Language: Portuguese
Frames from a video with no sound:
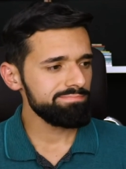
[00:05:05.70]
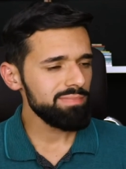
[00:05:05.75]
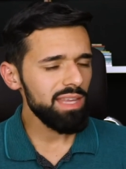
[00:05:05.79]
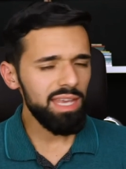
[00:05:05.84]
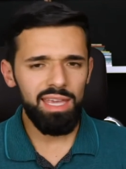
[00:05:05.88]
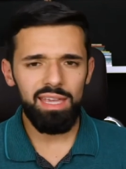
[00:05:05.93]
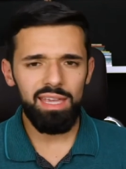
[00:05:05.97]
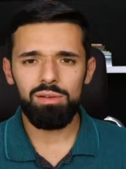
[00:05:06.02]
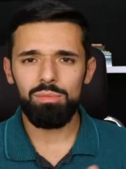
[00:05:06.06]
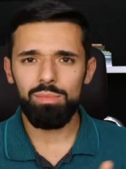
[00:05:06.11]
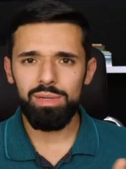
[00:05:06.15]

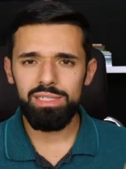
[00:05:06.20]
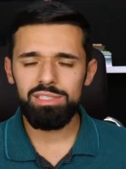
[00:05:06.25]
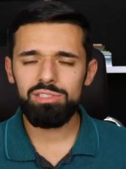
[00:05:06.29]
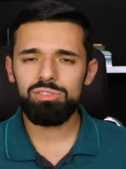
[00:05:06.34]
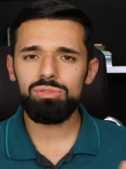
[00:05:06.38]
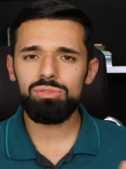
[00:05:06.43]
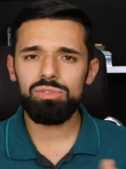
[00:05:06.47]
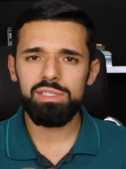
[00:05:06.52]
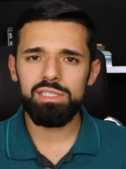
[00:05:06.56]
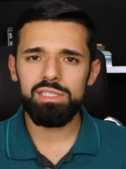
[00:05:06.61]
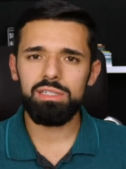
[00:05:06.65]
É, uma
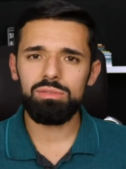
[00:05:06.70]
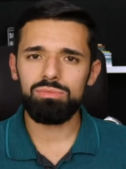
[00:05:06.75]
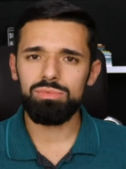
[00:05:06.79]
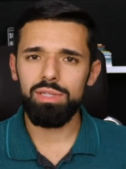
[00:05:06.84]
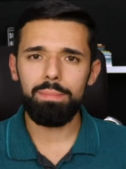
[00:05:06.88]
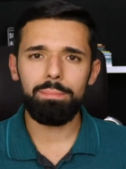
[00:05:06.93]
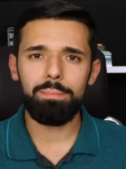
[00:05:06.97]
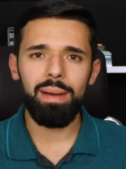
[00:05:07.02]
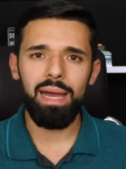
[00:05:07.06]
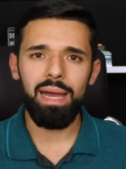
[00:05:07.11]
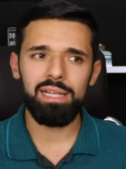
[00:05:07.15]
discussão, um
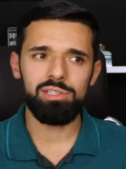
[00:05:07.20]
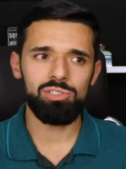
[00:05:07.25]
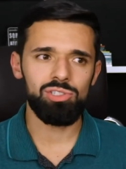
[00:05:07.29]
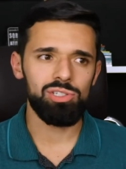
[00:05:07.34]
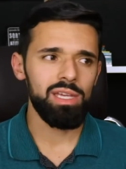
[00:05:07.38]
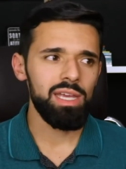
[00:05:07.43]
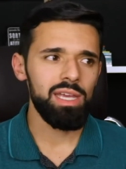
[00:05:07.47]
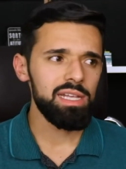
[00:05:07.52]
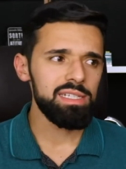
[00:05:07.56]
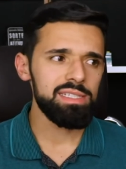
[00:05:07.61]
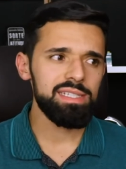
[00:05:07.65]

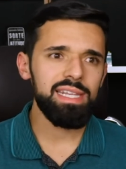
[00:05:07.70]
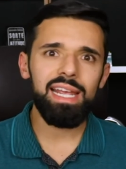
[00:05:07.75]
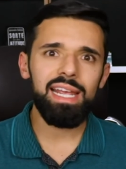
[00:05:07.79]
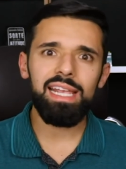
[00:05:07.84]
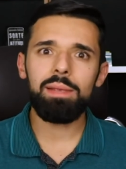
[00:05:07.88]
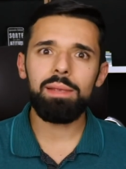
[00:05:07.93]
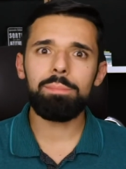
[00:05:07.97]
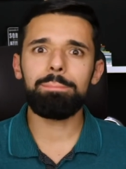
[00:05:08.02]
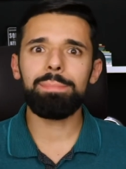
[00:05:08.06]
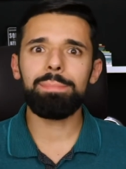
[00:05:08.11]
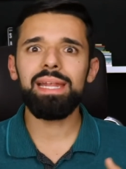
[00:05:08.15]
debate. Será
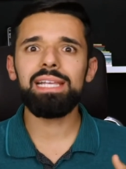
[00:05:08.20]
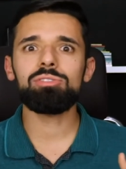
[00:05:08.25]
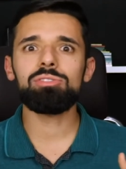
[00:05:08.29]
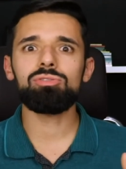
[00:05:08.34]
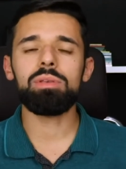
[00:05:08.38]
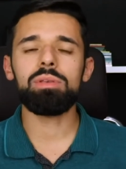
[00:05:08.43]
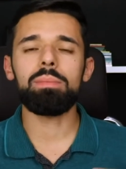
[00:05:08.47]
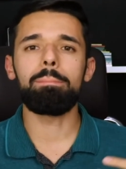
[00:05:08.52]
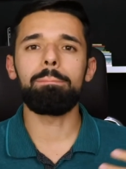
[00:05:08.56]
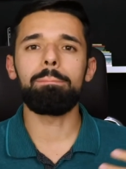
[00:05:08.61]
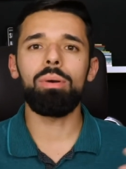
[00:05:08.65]
que
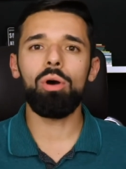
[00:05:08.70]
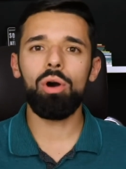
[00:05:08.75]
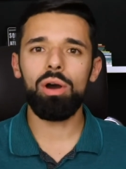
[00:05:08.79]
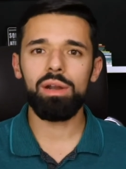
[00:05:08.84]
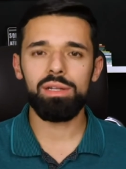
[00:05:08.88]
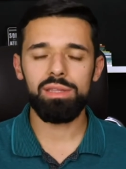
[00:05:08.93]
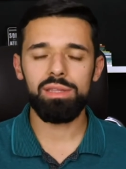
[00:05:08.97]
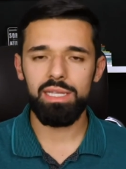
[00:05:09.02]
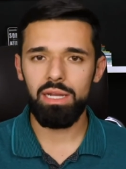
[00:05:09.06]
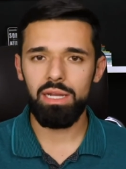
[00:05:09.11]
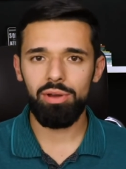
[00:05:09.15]
preço
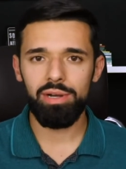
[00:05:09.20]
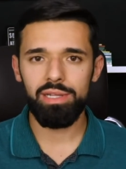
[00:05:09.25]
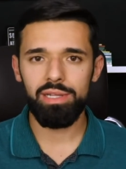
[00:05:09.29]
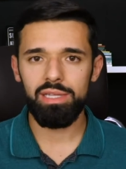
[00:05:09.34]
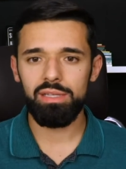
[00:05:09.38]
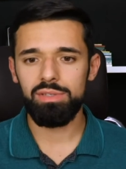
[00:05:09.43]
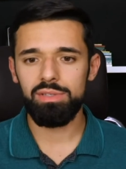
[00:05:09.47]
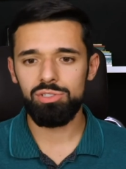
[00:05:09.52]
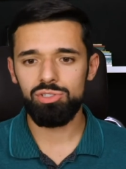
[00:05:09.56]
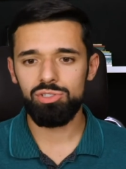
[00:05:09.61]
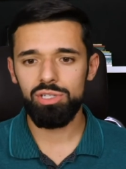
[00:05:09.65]
importa na hora de
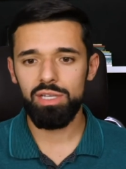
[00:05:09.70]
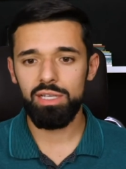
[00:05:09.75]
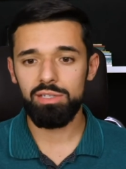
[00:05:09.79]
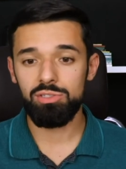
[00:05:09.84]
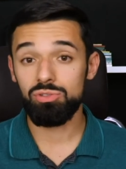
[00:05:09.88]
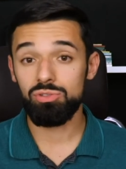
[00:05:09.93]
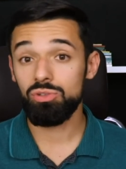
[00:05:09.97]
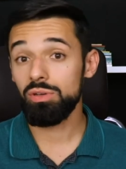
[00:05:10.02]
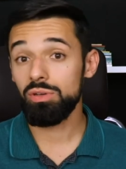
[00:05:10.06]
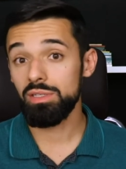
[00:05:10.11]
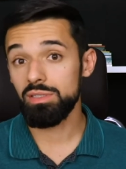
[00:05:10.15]
investir em
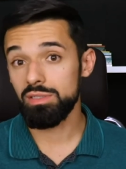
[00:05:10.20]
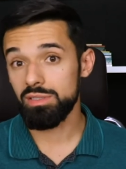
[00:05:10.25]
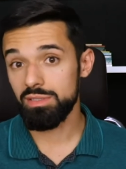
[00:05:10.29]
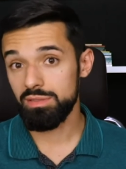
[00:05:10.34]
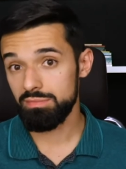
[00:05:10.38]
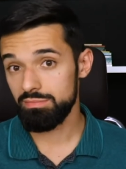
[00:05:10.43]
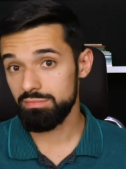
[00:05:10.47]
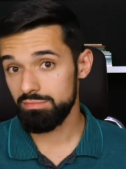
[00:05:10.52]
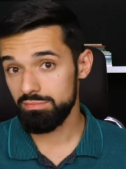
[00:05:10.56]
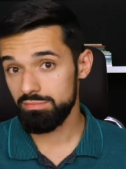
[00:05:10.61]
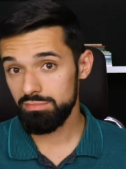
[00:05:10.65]

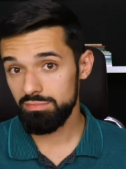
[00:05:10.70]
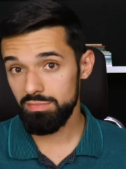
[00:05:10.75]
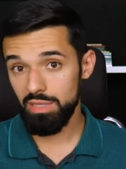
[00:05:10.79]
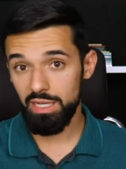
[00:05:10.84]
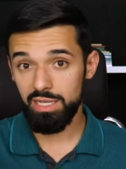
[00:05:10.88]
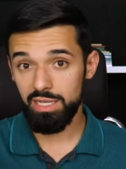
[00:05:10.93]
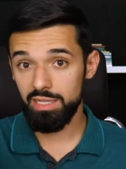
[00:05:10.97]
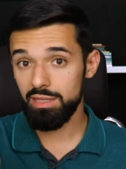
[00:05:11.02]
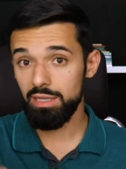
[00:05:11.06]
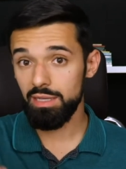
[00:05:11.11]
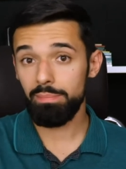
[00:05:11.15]
ações?
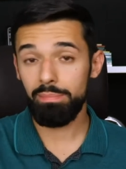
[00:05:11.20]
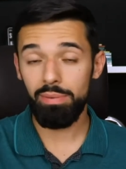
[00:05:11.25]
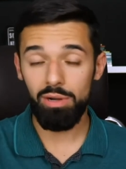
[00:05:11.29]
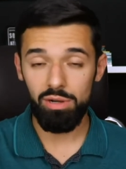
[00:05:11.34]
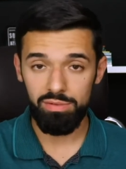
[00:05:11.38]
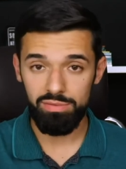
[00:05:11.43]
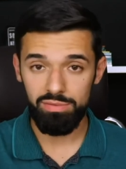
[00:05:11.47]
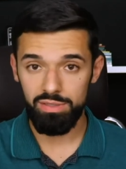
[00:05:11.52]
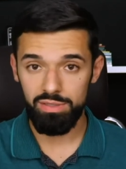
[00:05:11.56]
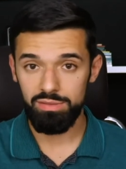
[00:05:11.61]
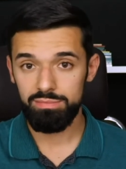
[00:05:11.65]
Aqui está a
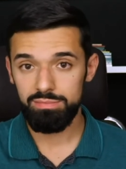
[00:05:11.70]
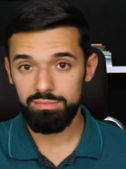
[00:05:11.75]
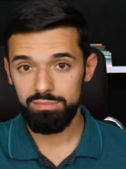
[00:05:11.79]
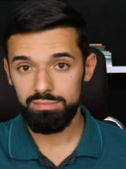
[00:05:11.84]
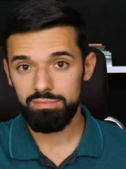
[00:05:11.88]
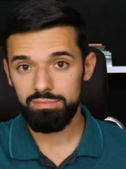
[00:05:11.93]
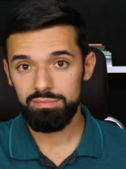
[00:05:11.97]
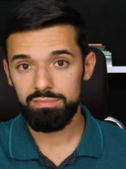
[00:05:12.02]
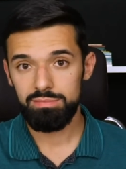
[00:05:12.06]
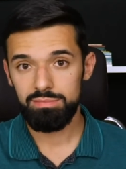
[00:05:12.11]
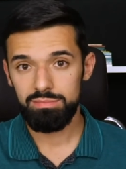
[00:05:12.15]
prova.
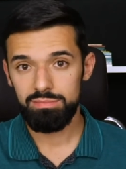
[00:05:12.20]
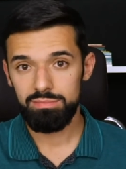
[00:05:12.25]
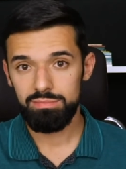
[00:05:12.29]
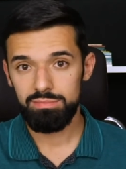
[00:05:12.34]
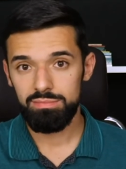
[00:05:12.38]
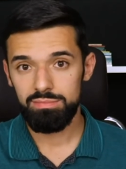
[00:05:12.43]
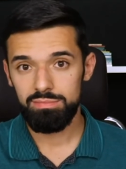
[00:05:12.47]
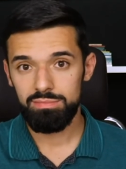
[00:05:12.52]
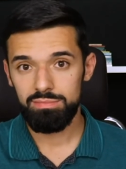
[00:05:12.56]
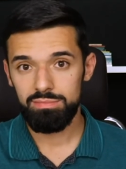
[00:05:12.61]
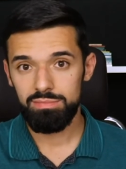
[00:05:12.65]

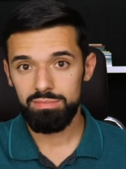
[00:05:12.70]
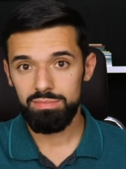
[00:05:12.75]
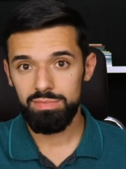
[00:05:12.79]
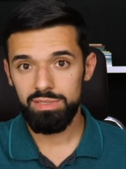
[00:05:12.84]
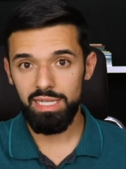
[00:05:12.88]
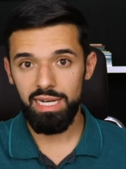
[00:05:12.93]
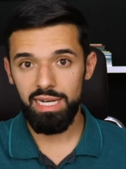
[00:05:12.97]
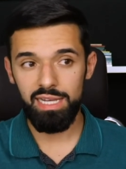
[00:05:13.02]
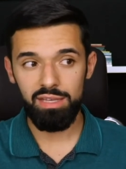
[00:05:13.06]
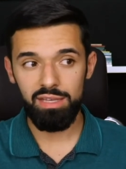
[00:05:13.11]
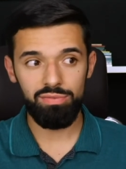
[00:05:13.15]

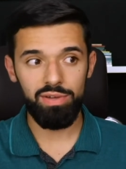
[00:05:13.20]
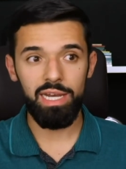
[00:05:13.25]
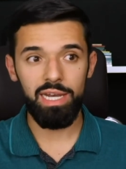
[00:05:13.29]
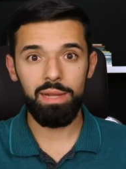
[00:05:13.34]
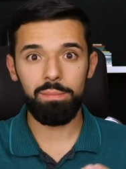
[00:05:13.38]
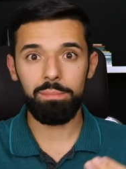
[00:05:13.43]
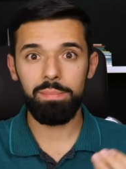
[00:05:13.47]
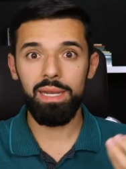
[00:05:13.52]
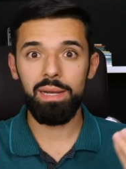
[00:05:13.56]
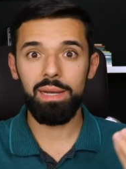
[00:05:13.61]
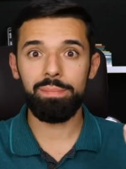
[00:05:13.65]
Será que vale
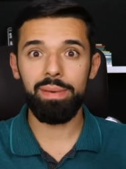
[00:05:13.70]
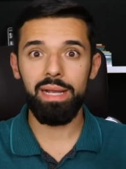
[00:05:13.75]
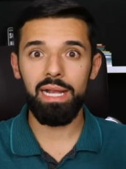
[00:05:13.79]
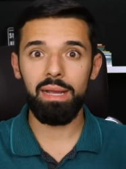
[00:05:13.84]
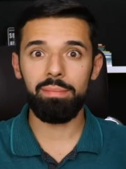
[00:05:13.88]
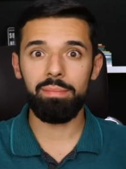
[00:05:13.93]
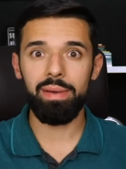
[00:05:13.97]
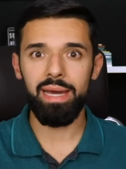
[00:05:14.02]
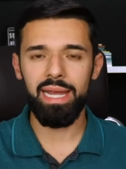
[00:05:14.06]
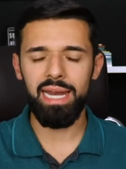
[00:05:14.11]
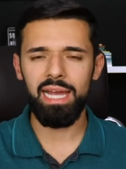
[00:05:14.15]
a pena
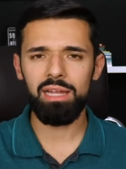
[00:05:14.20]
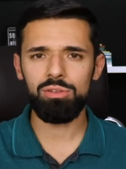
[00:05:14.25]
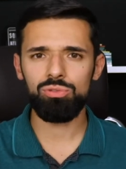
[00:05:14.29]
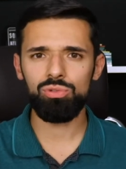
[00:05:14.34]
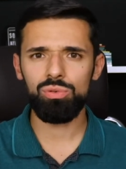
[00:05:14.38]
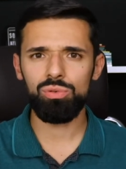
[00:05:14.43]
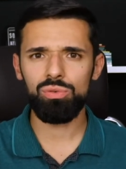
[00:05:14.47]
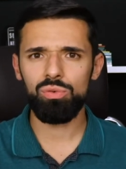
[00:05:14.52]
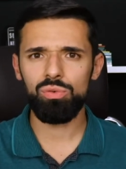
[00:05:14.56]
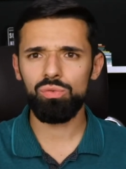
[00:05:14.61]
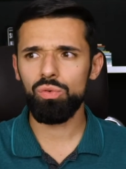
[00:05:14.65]
pagar
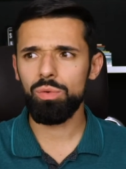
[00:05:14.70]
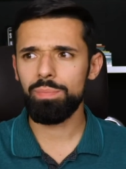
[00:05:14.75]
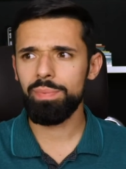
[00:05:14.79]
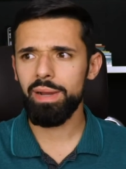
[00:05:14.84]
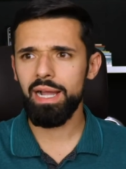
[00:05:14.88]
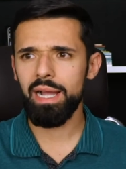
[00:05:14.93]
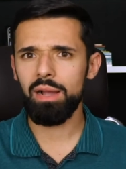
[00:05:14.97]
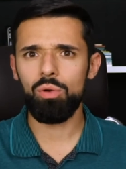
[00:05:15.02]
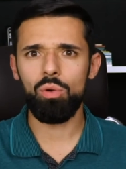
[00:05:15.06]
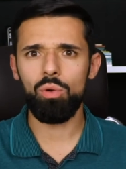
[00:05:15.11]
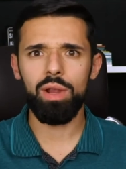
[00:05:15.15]
barato ou vou
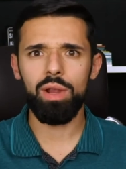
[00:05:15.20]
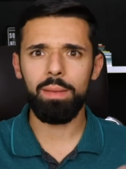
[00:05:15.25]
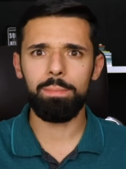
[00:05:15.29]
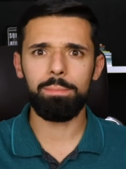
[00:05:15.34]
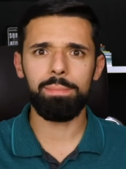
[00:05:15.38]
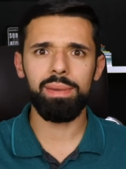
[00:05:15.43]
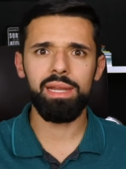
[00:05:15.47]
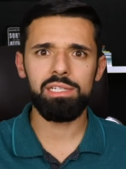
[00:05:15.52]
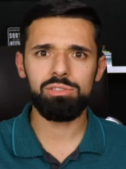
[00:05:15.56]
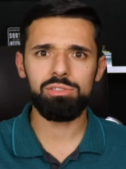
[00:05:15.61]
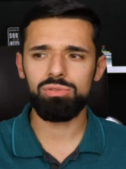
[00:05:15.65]
pagar qualquer
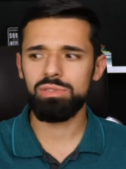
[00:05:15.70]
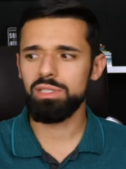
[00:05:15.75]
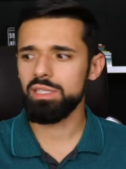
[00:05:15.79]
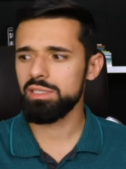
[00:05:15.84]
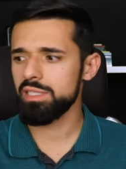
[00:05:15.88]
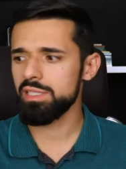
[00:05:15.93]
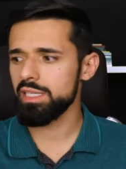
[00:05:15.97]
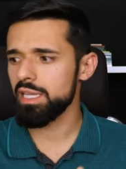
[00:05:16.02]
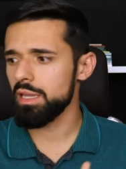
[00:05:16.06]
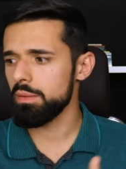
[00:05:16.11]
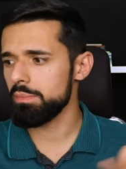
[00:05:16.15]
preço
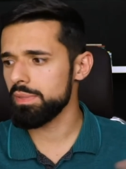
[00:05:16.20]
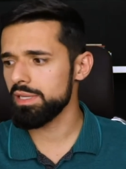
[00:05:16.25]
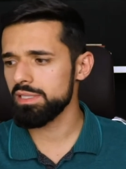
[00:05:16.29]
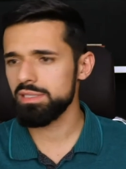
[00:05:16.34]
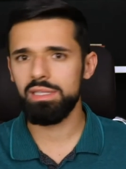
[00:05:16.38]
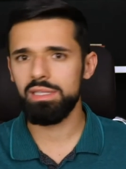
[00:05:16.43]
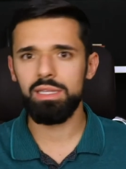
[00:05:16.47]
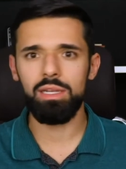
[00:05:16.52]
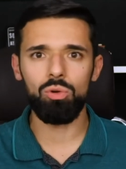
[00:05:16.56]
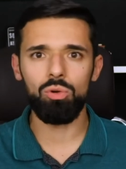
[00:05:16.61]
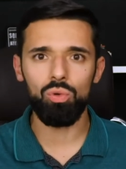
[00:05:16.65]
desde que a
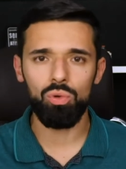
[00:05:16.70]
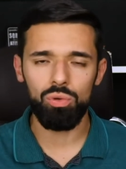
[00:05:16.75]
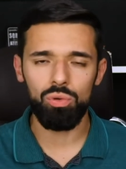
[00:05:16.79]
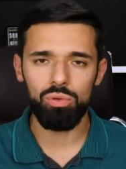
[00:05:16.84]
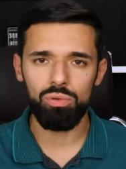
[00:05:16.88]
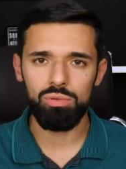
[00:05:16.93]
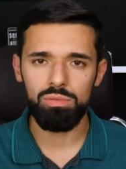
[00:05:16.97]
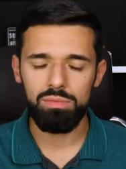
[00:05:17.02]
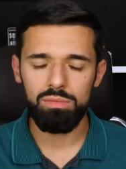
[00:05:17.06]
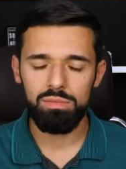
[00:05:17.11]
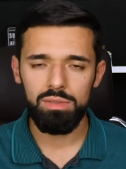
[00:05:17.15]
empresa dê
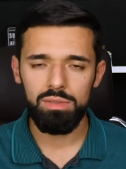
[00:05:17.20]
lucro?